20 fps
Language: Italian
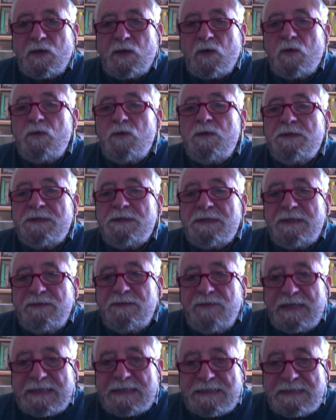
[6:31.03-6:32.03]

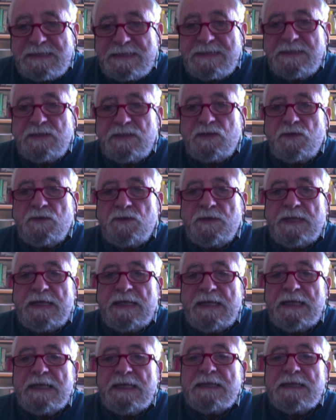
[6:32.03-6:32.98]
coltivazione